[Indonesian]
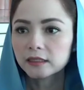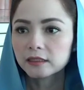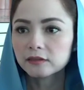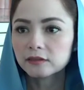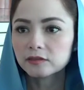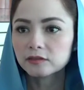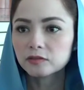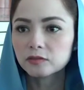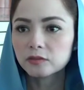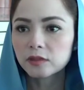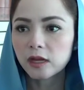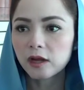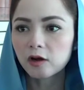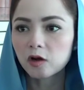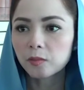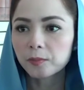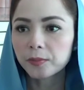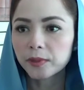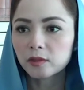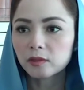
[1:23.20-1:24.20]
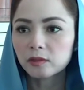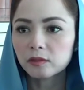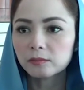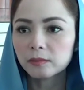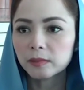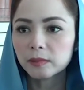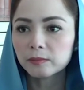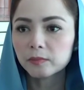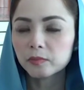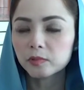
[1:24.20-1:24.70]
Kita juga kalau perlu
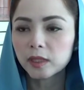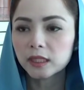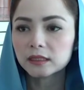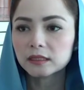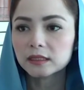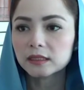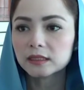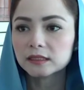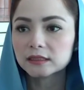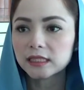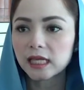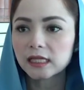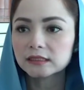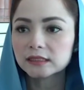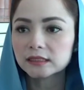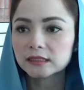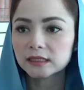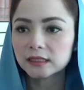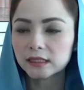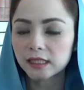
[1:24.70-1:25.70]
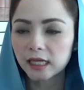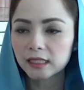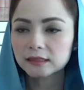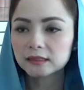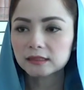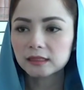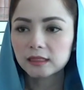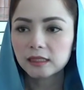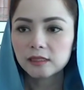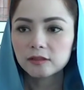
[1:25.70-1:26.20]
membuat uh, sanksi
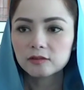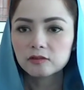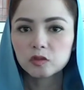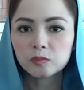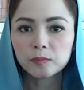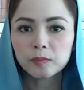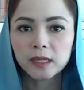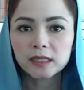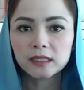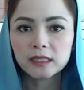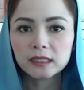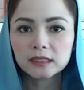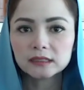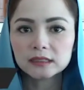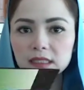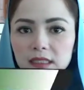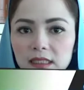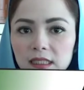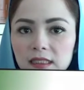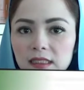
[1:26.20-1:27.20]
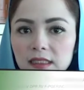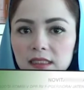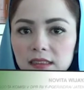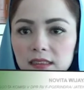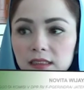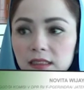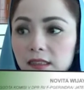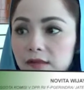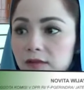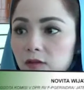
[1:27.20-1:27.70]
tegas supaya kejadian ini
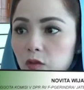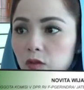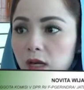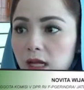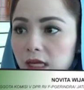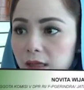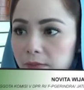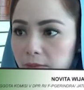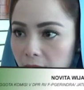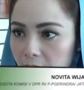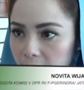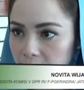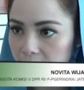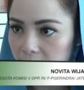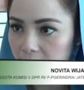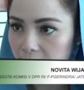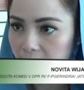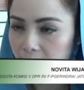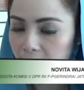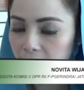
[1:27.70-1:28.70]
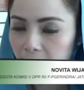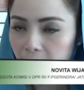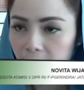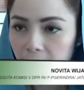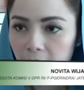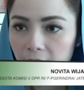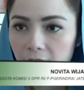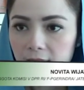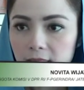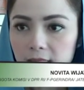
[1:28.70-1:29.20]
tidak terulang kembali.
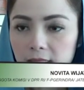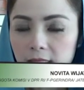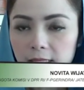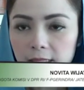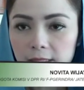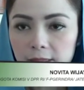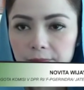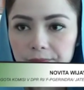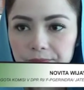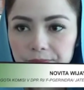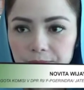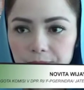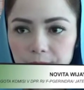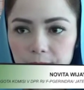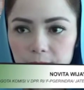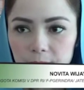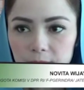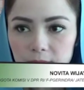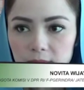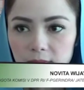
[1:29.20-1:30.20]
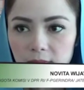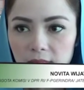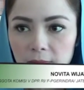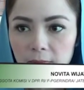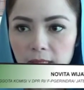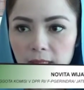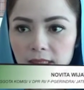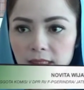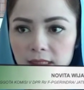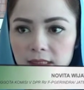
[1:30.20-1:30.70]
Karena
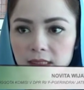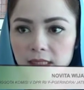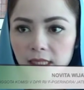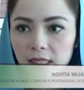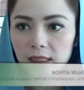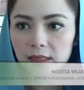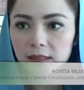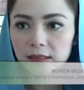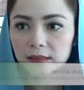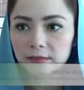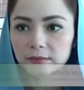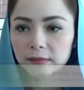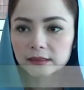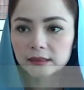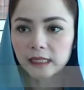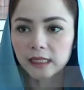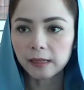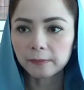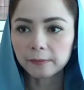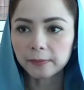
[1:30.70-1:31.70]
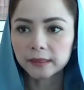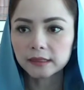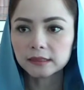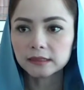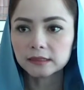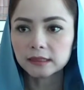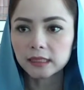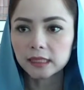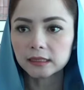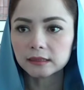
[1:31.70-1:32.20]
banyak sekali maskapai
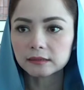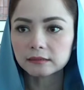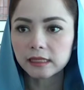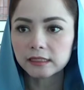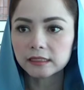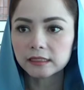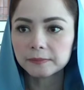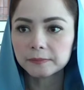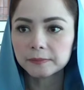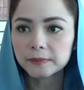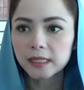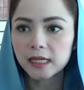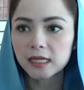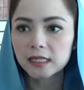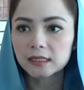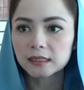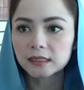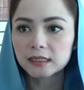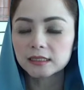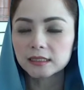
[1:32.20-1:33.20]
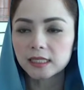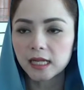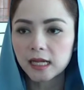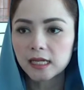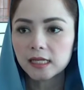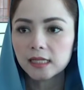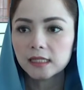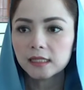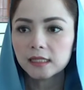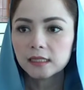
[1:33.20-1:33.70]
dengan tarif yang
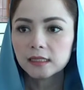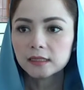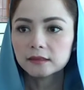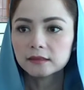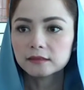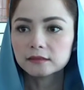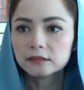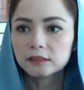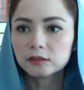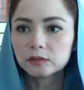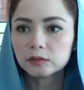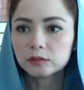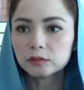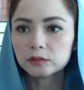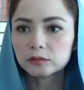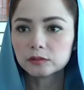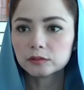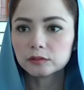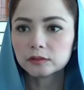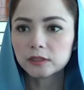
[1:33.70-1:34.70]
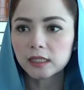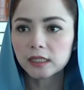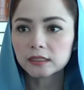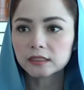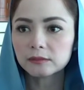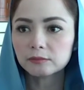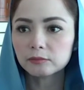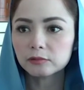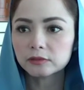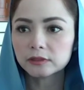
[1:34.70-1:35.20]
rendah, di situ jangan
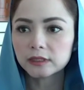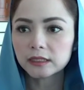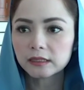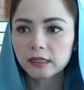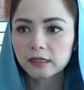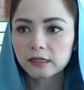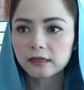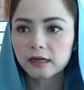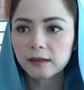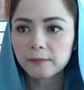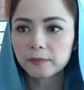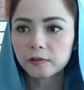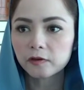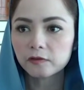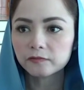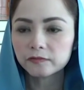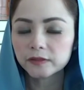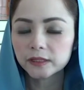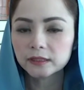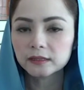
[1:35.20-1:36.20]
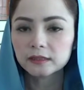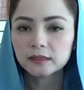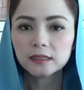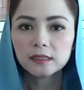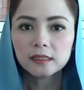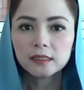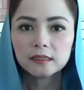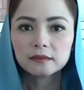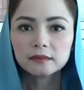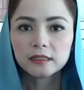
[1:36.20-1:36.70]
kemudian karena profit
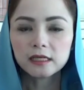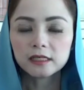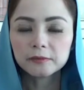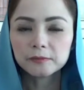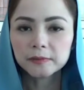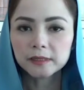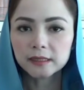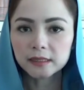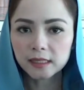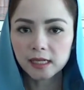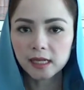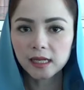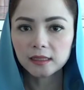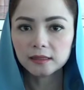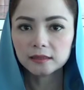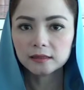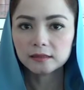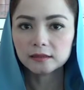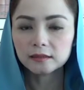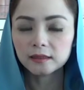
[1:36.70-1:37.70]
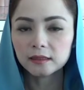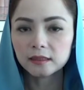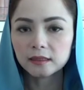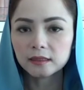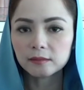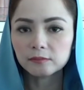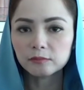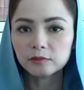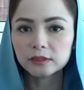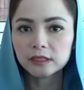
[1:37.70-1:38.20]
tarif rendah uh,
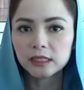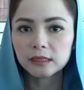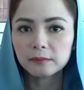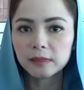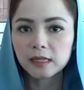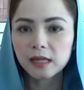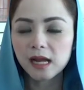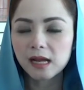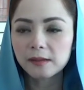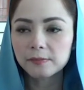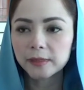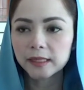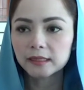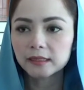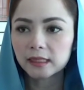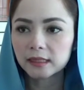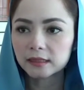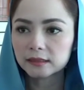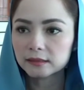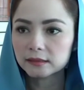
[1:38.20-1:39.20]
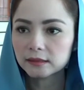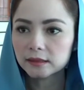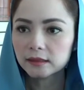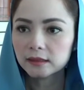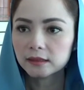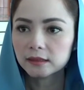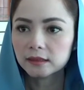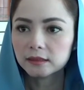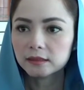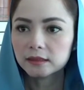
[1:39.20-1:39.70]
kemudian mengabaikan
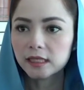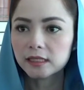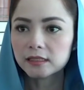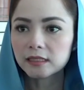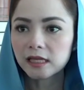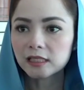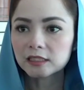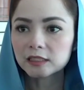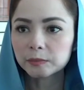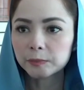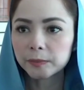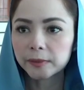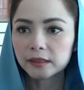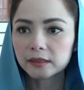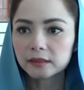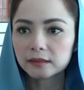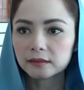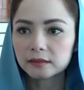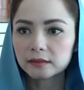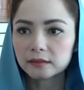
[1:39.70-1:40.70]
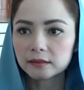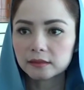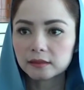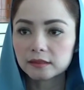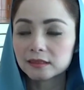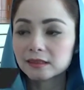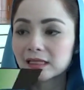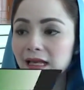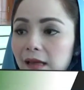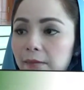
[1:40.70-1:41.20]
dari aspek
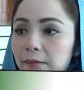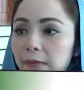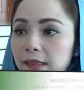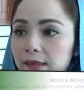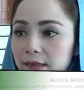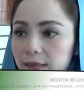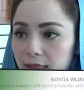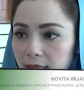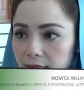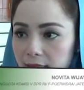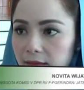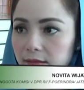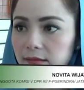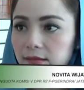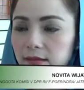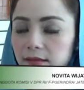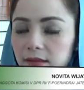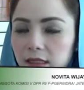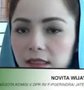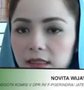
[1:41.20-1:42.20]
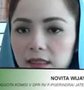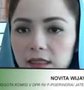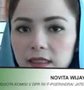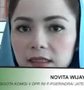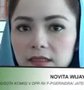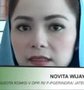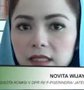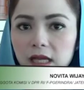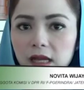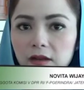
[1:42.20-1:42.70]
keselamatan
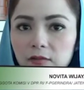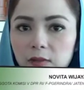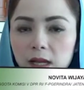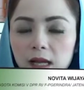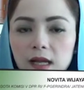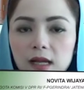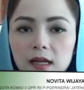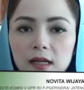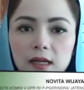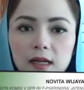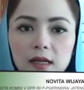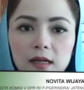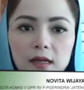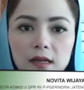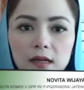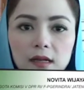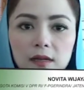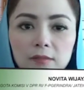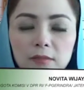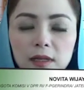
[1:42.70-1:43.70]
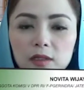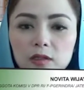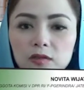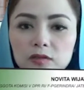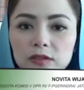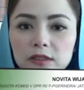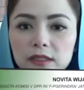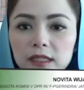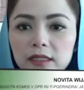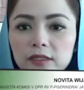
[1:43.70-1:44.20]
karena nyawa Eh,
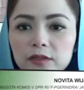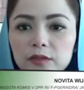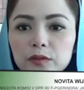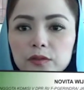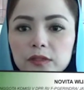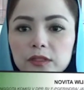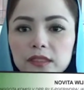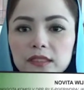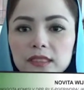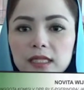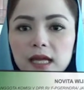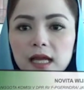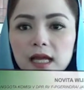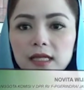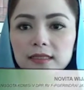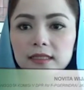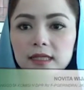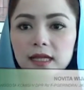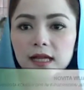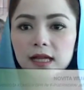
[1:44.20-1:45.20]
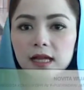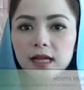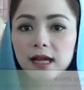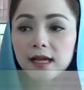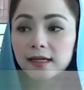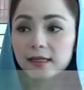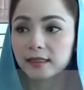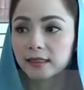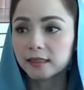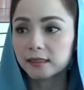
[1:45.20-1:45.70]
manusia itu tidak ada
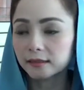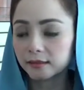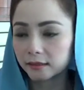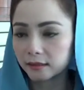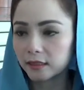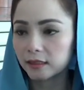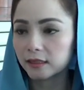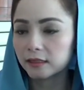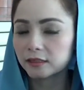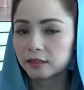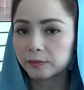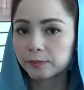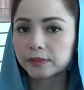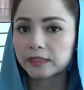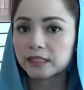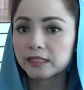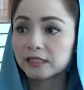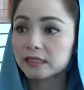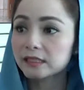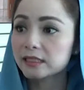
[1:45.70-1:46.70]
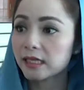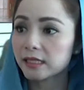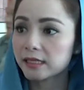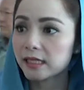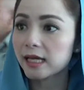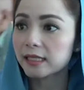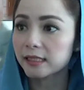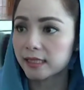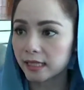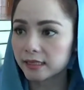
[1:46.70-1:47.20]
harga, eh, seperti tidak
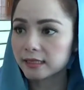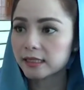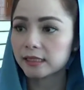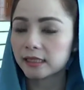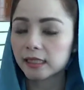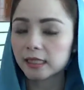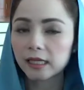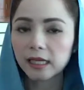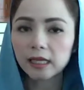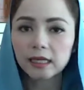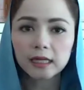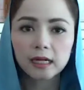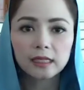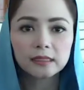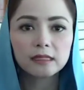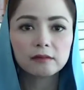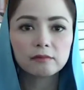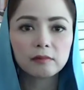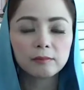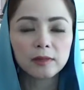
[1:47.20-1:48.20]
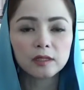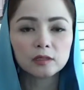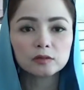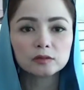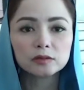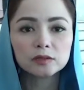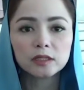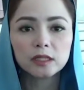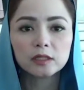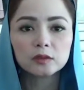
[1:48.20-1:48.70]
ada harganya ya karena nyawa
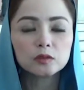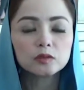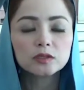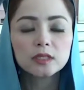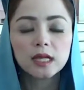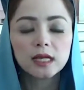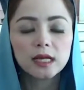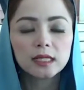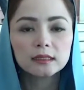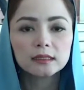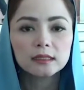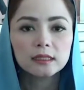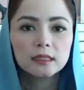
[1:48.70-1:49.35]
manusia itu sangat